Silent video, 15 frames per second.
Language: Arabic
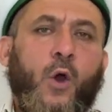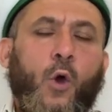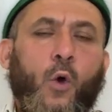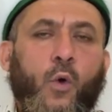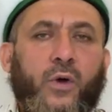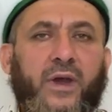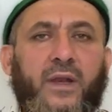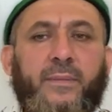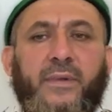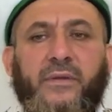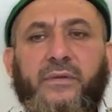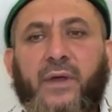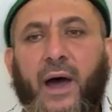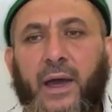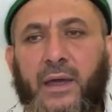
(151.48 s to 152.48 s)
وكلمة
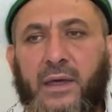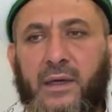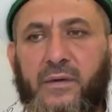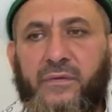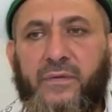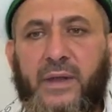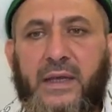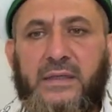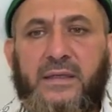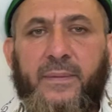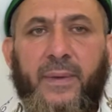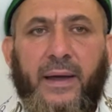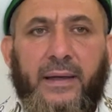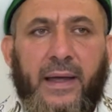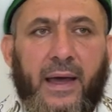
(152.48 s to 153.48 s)
ضعيف ليس
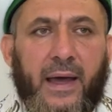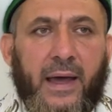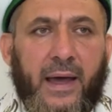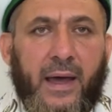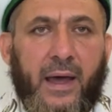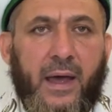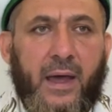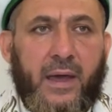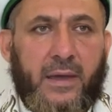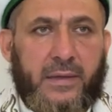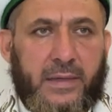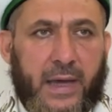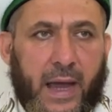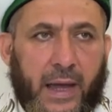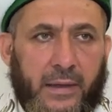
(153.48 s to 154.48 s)
معناها
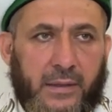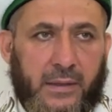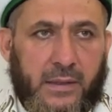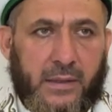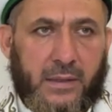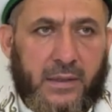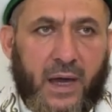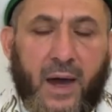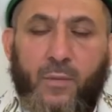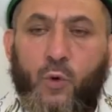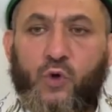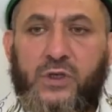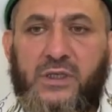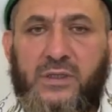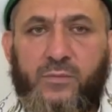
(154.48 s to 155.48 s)
يعني
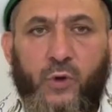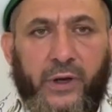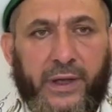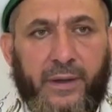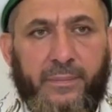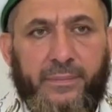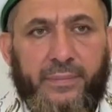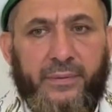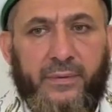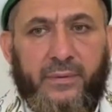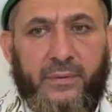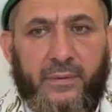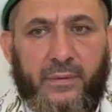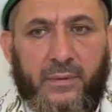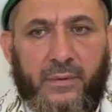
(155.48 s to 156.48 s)
كابوس مرعب
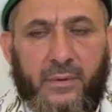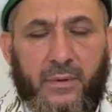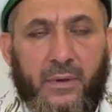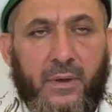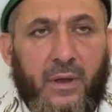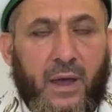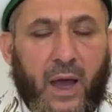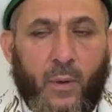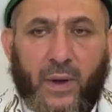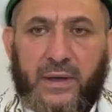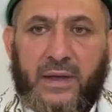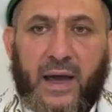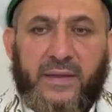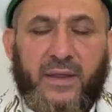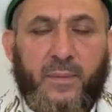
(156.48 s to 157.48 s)
أو
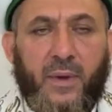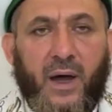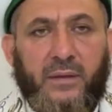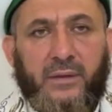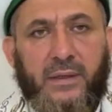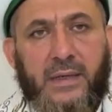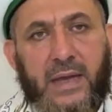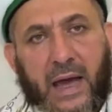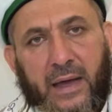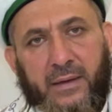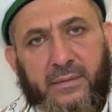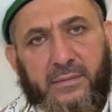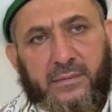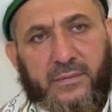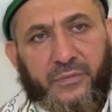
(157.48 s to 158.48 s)
أن هذا باطل لا
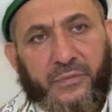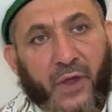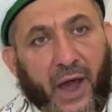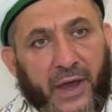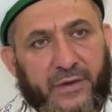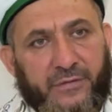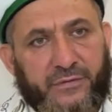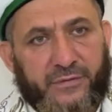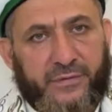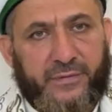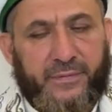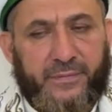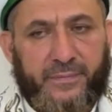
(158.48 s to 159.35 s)
ضعيف